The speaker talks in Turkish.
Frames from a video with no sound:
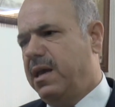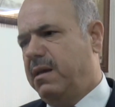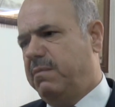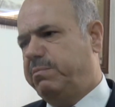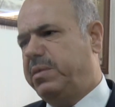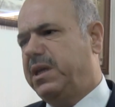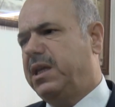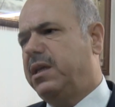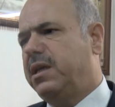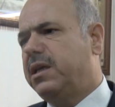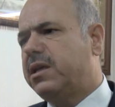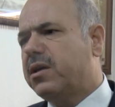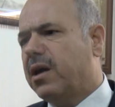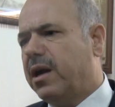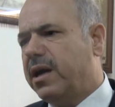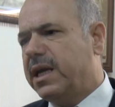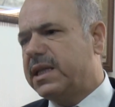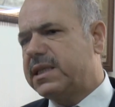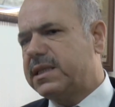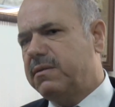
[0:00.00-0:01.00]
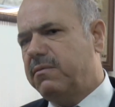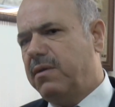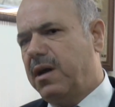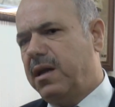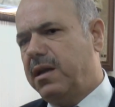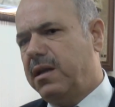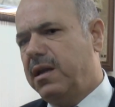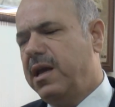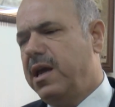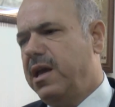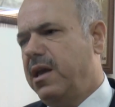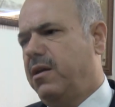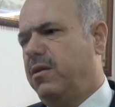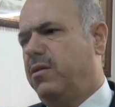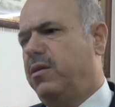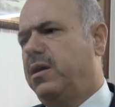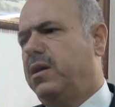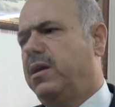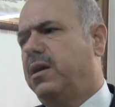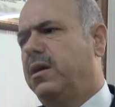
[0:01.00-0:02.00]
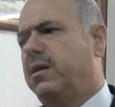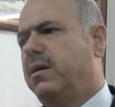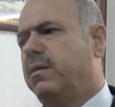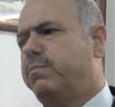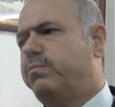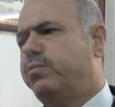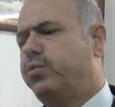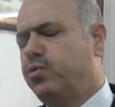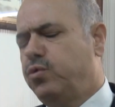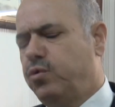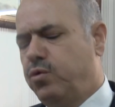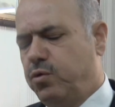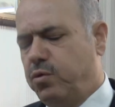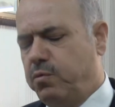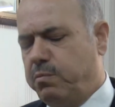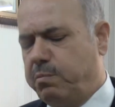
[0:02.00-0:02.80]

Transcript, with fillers: bir hikayesi var. E, bu